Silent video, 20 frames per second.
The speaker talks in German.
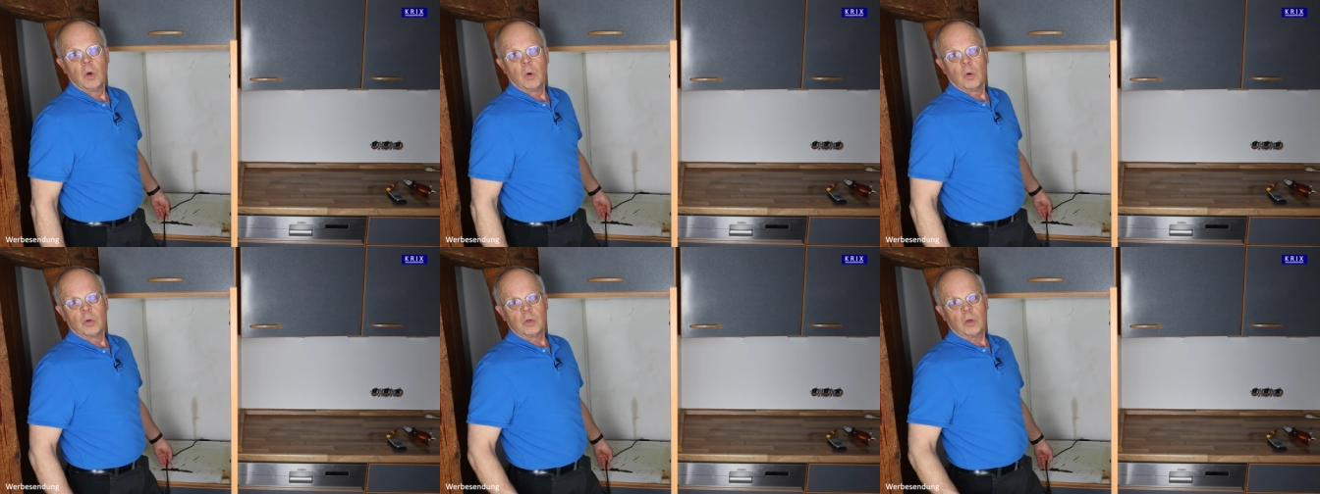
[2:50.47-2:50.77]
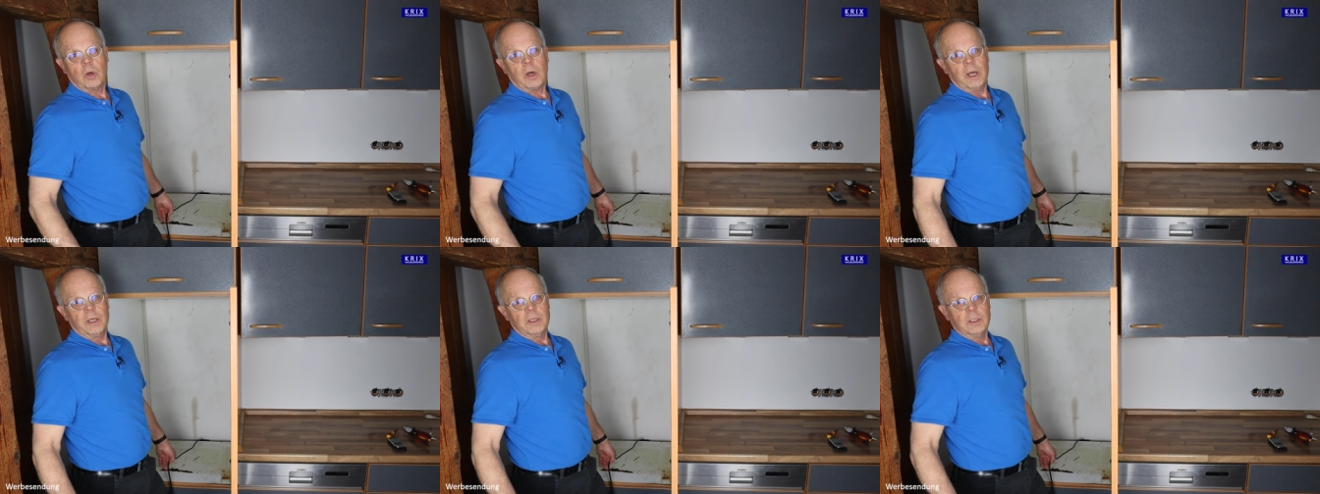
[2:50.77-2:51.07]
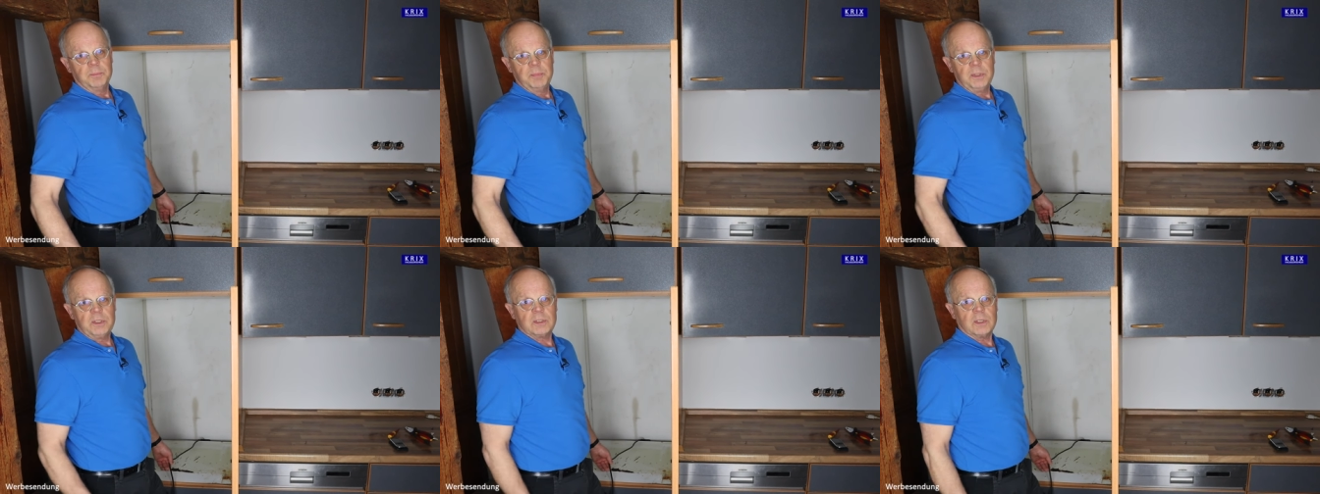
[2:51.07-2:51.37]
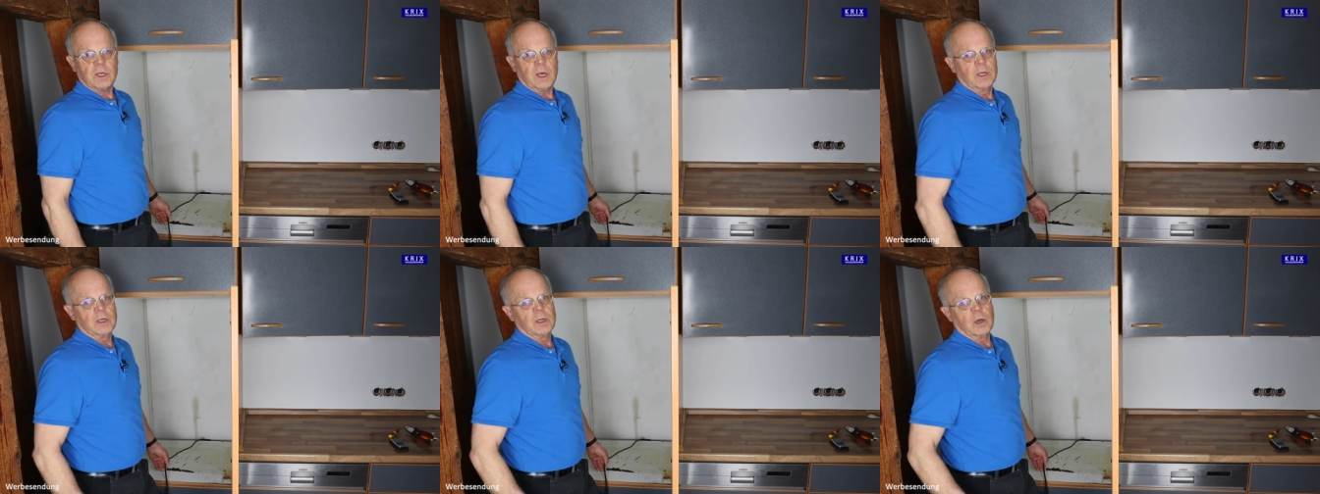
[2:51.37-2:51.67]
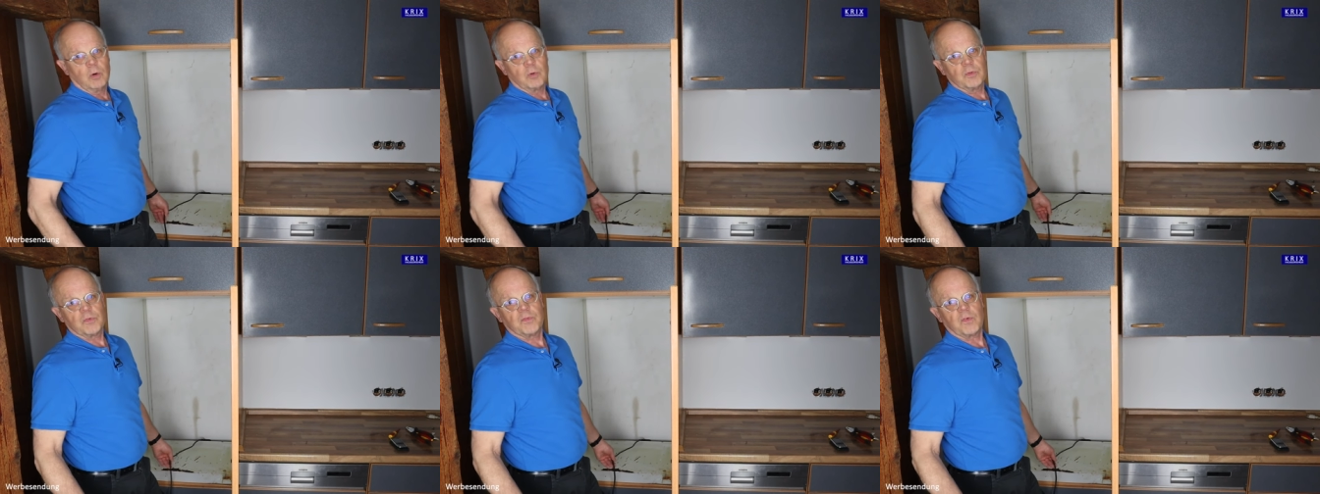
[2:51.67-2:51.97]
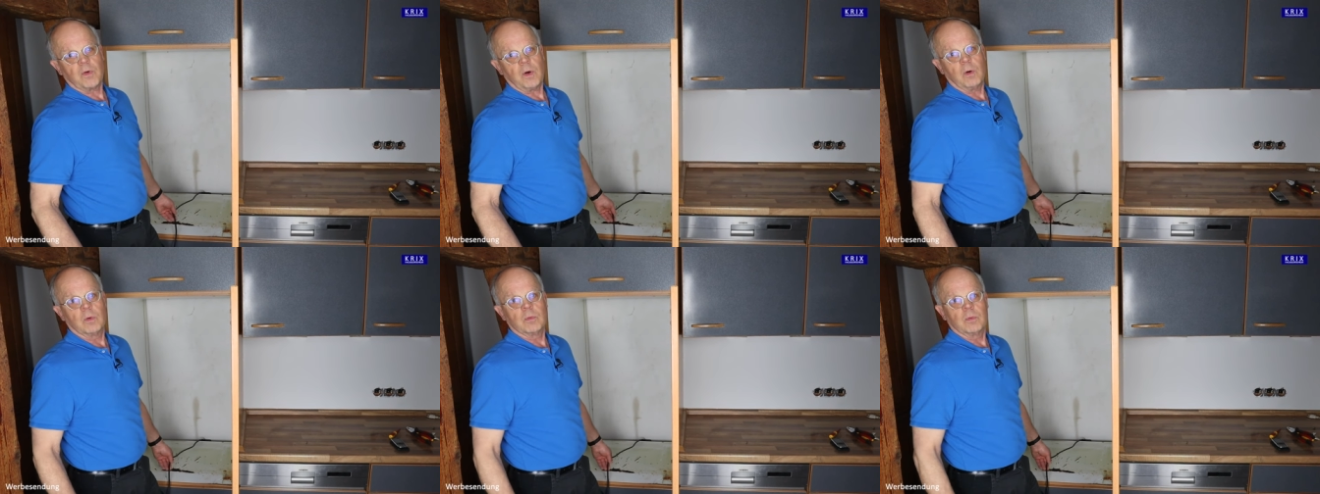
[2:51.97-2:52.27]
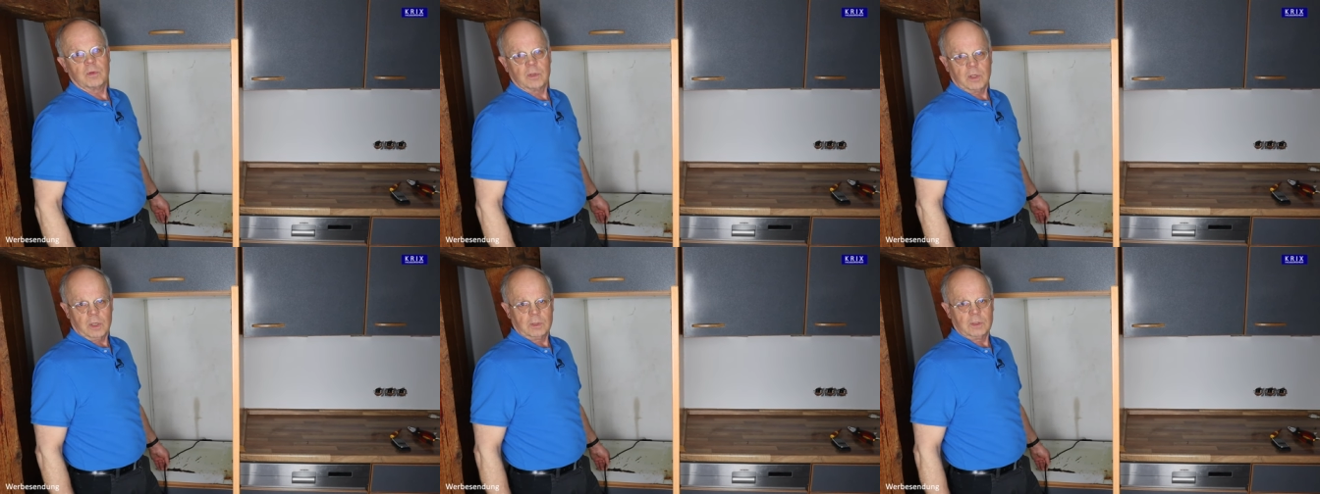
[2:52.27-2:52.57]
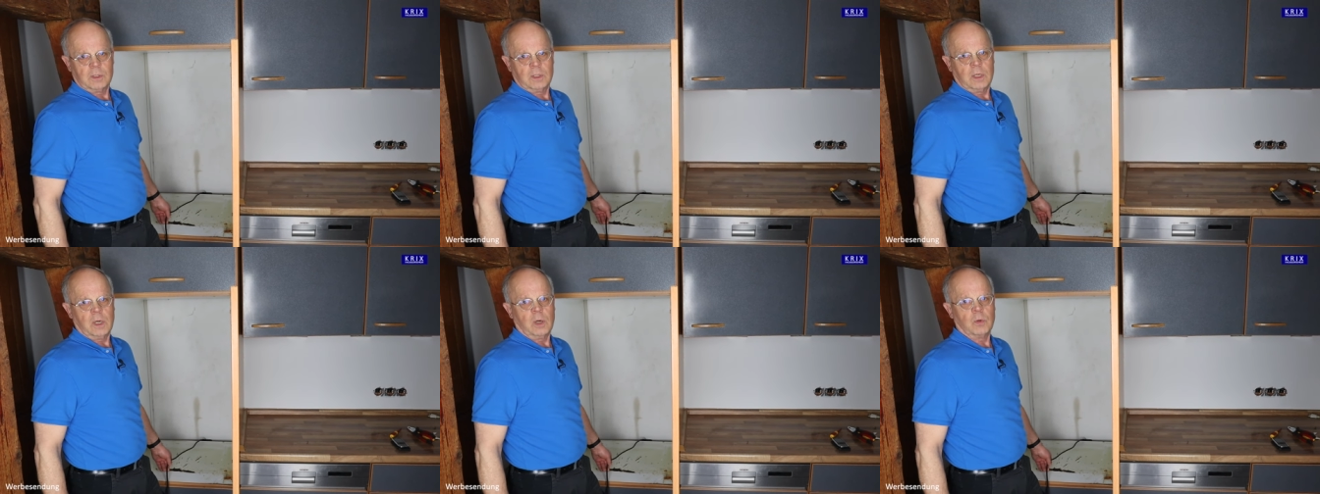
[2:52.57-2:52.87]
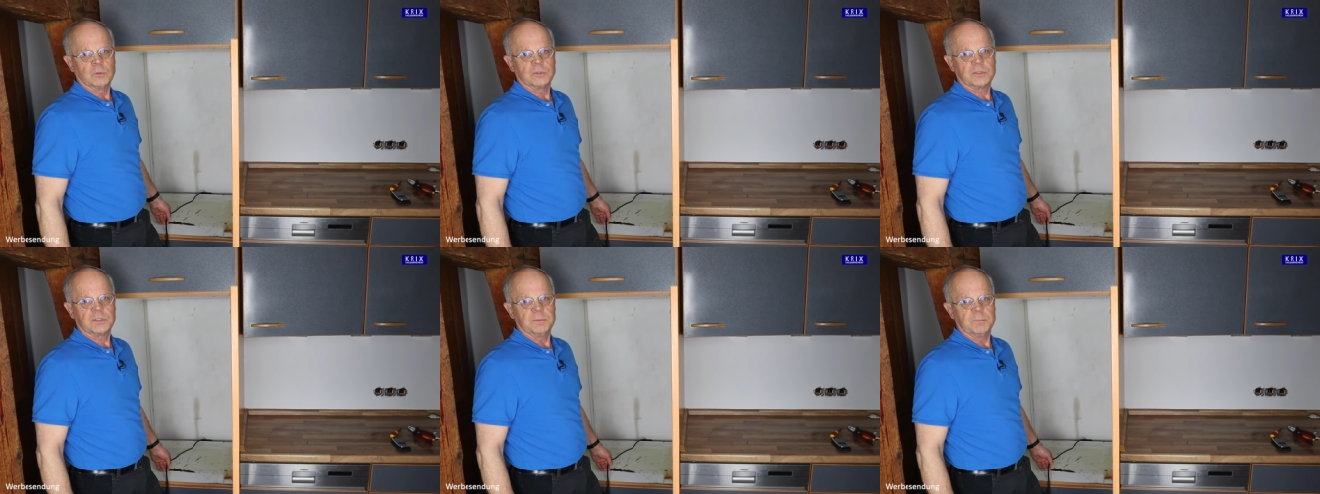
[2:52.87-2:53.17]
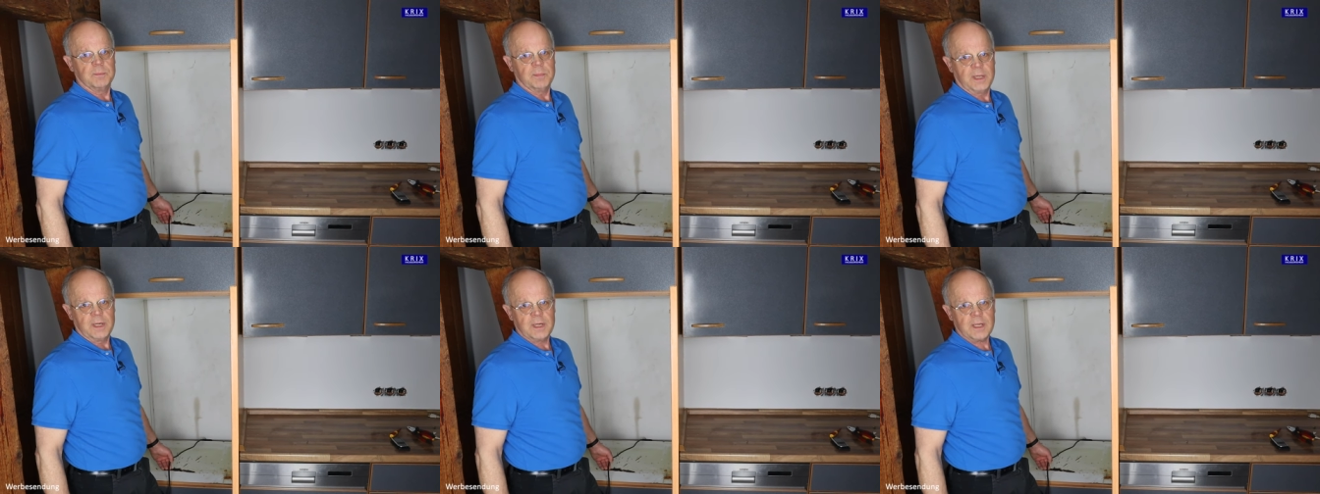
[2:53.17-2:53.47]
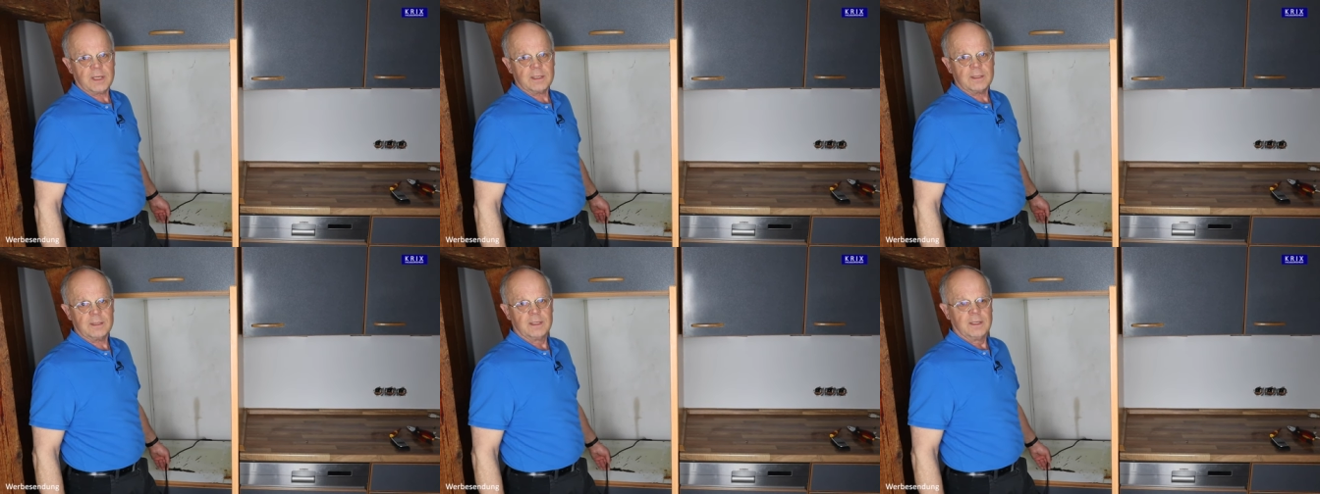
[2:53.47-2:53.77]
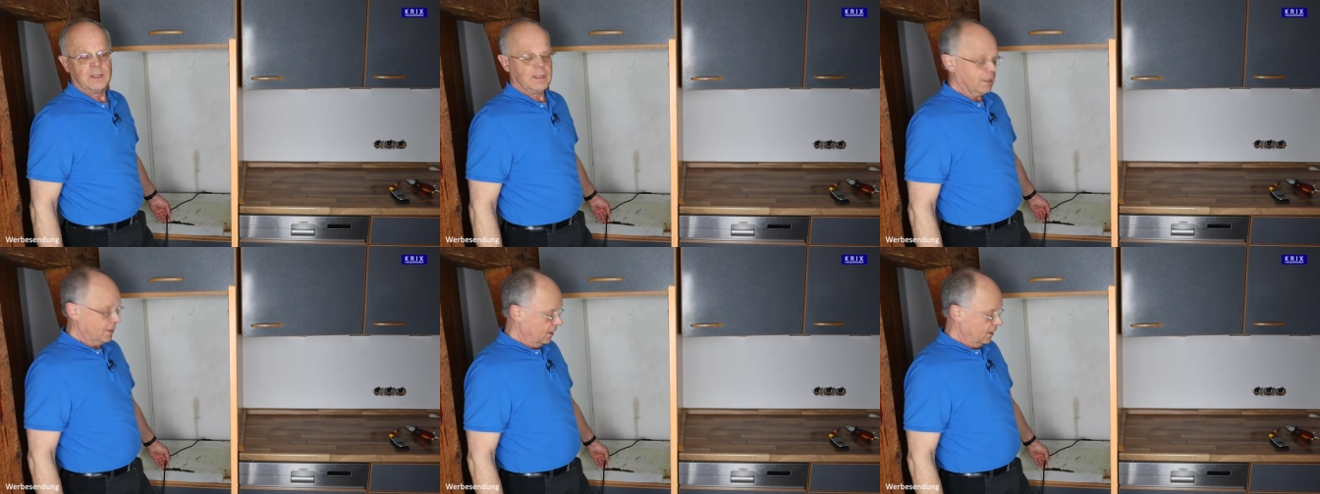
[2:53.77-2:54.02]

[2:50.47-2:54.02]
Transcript: Und noch eine Bitte an Hausfrauen und an Hausmännern.